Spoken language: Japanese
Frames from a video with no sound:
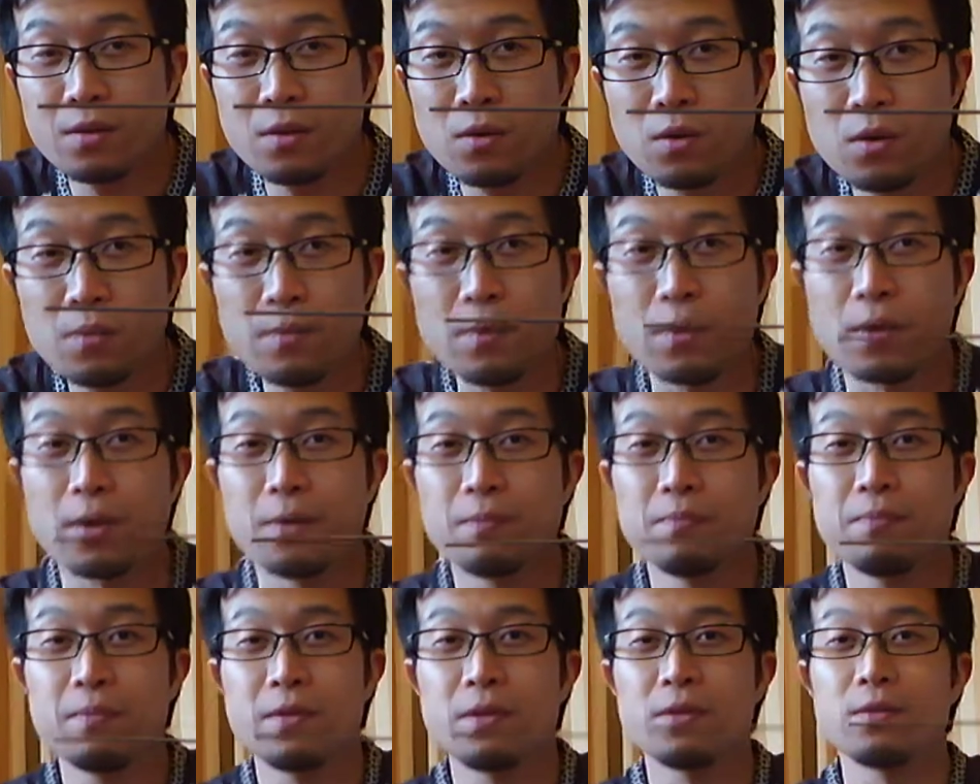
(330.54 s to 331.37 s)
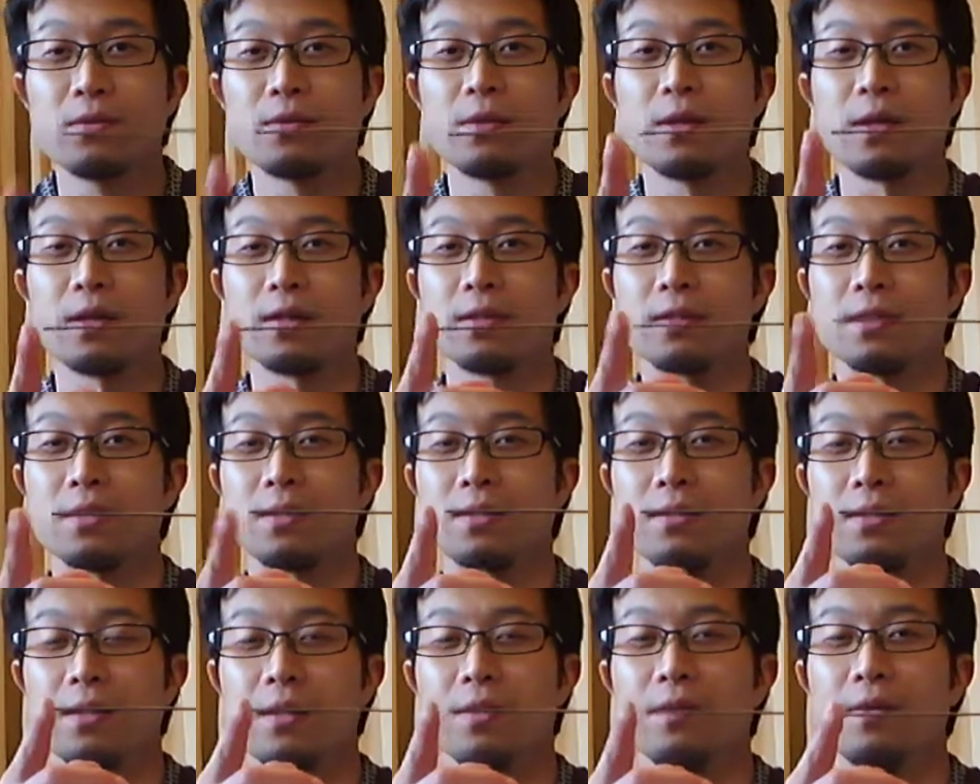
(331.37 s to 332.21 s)
ほぼ鉛筆の長さで
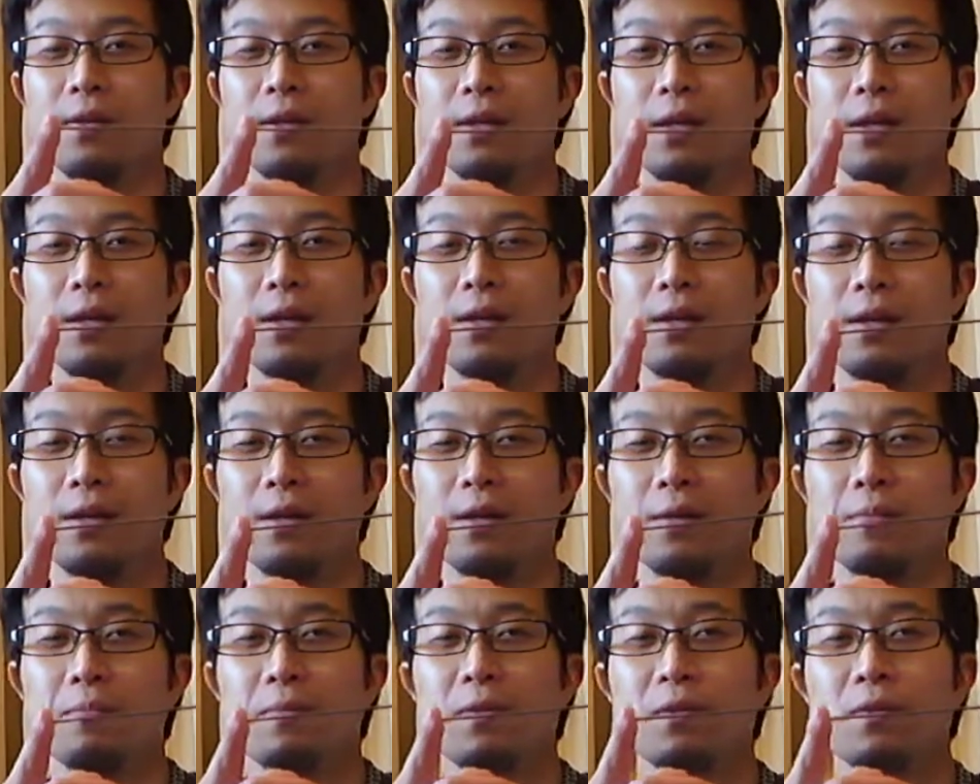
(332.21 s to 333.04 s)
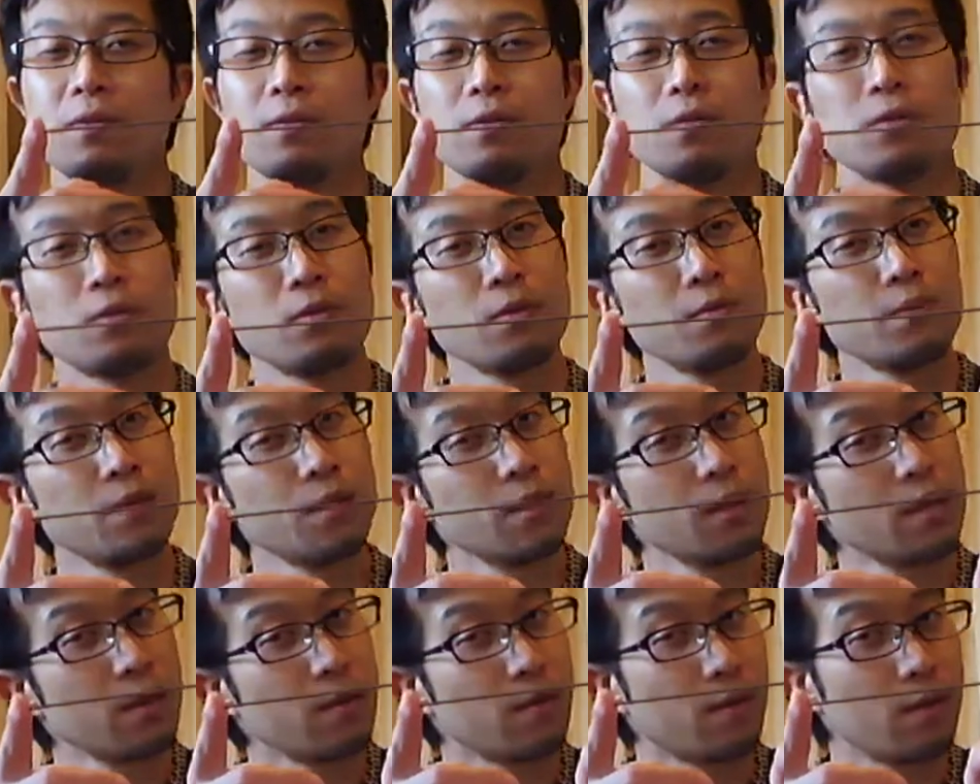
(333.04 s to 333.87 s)
すねこれね鉛筆よりちょっと
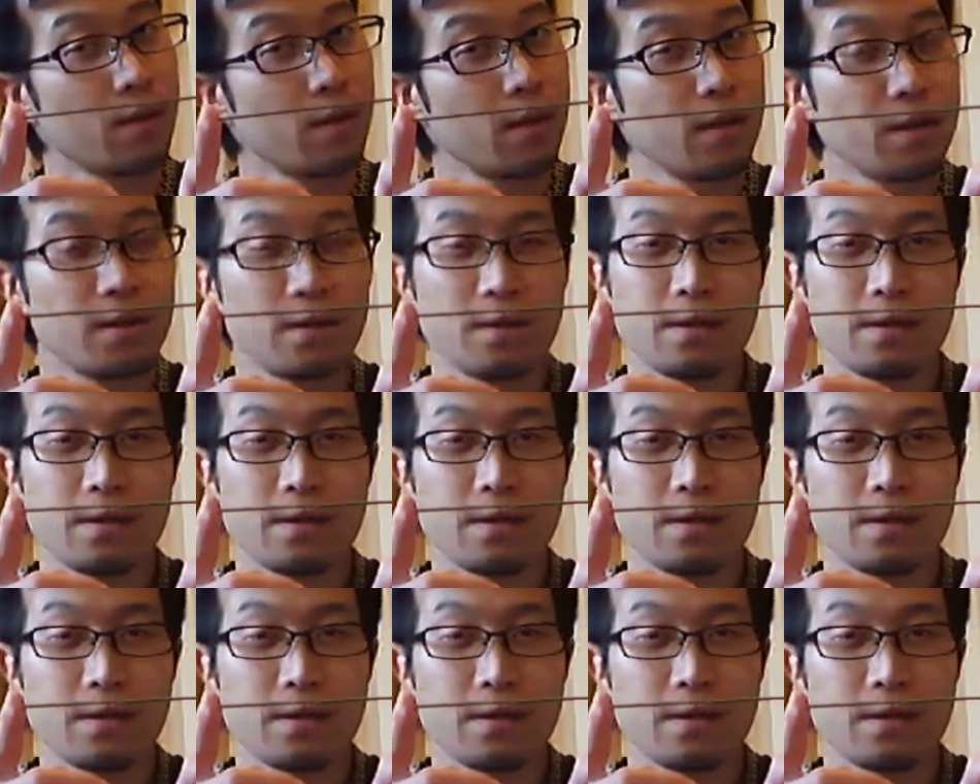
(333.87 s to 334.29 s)
短いのかな